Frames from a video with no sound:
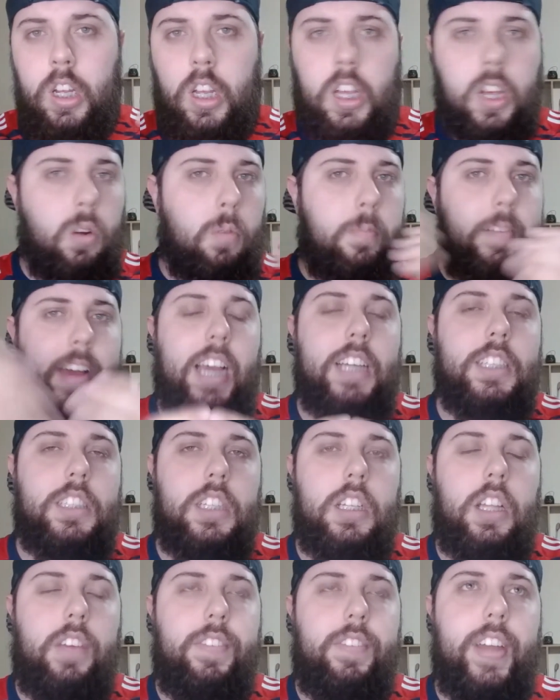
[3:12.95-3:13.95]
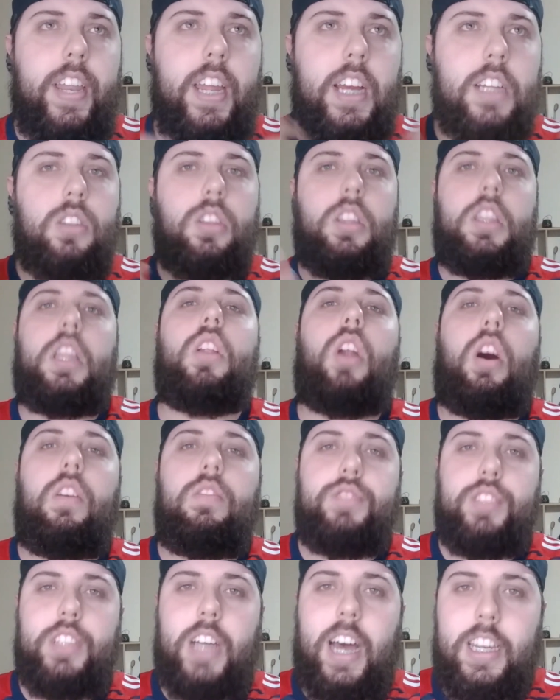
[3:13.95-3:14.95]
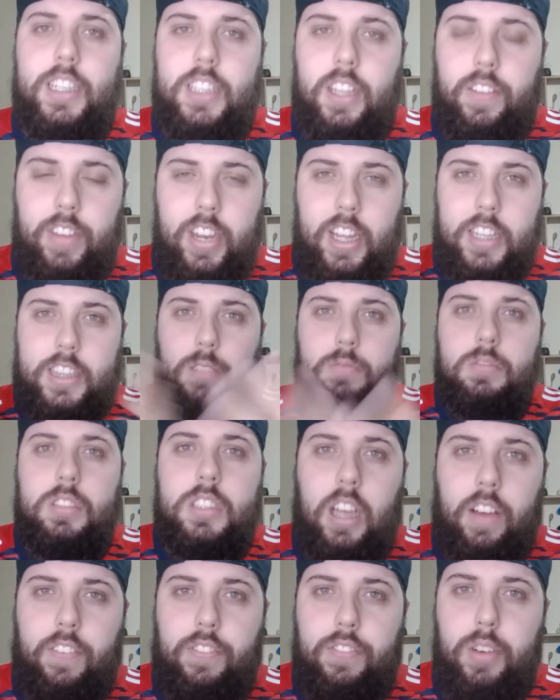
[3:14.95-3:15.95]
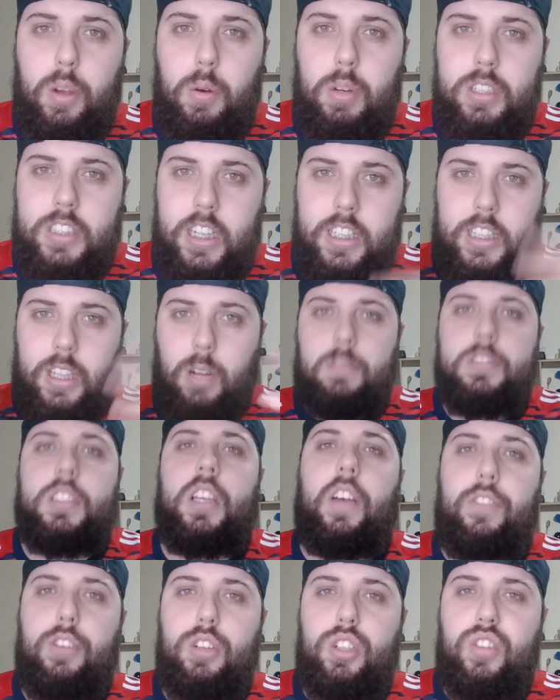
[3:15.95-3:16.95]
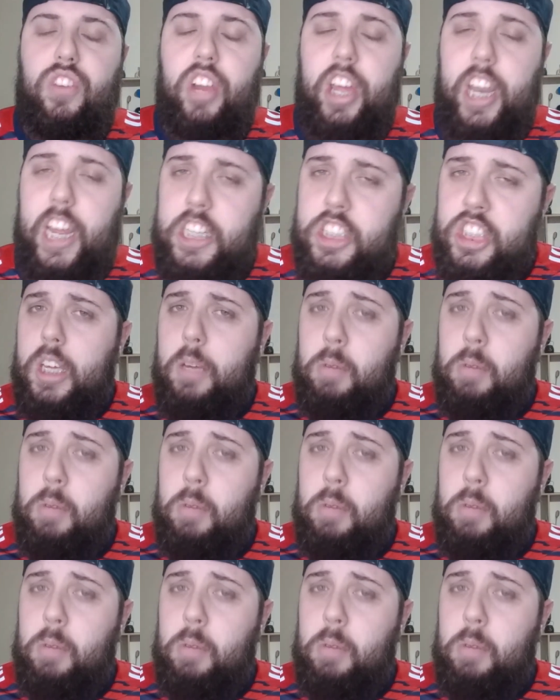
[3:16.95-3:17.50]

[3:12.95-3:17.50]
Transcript: que o Messi deveria ter novos ares, deveria ter um desafio, aceitar um desafio diferente.